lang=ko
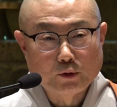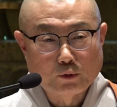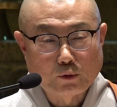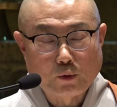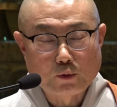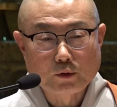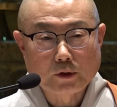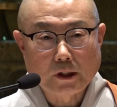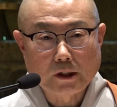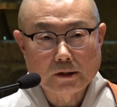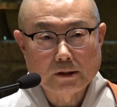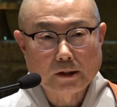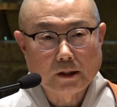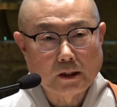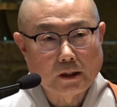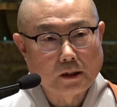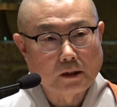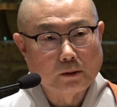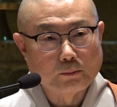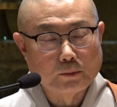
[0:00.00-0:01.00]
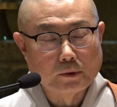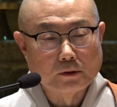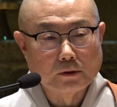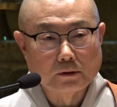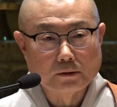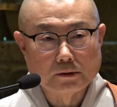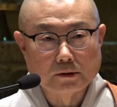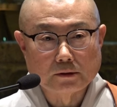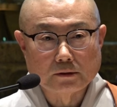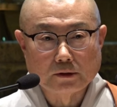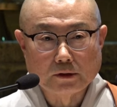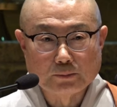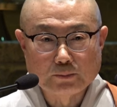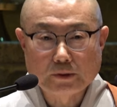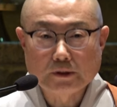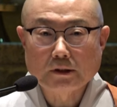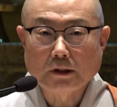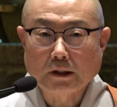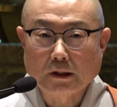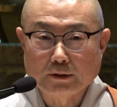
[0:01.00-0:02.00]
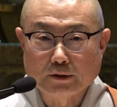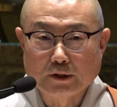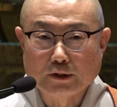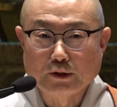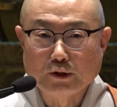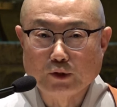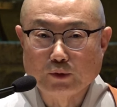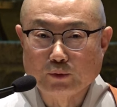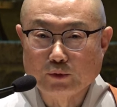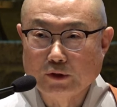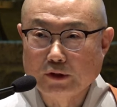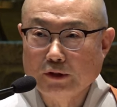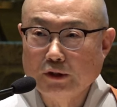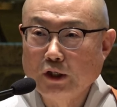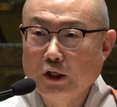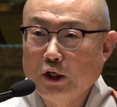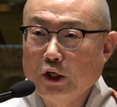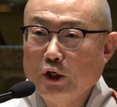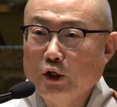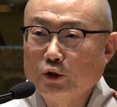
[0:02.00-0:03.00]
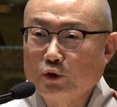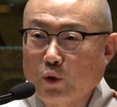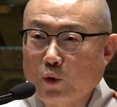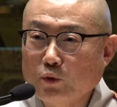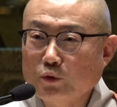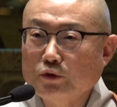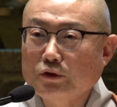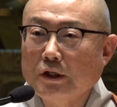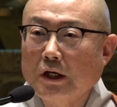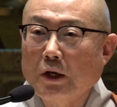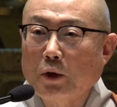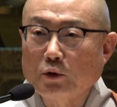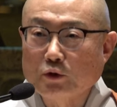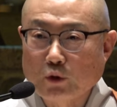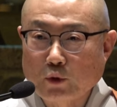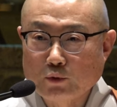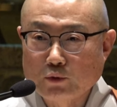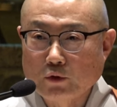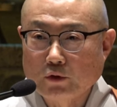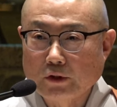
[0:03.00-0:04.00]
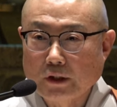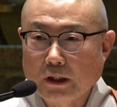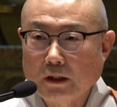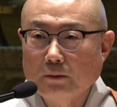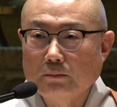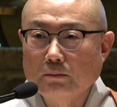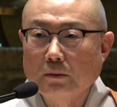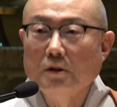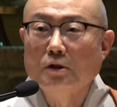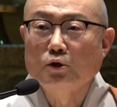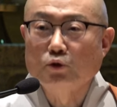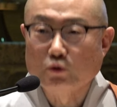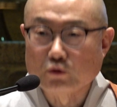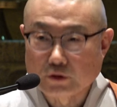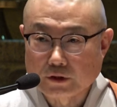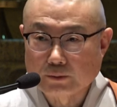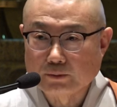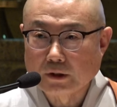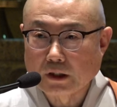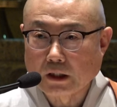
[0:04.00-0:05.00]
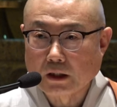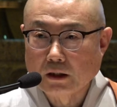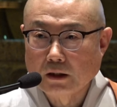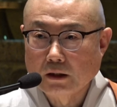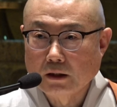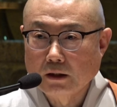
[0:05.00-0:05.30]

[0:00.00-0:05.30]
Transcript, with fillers: 통닭이나 뭐 저 피자 같은 경우는 손자, 손녀가 먹을 수 있습니다.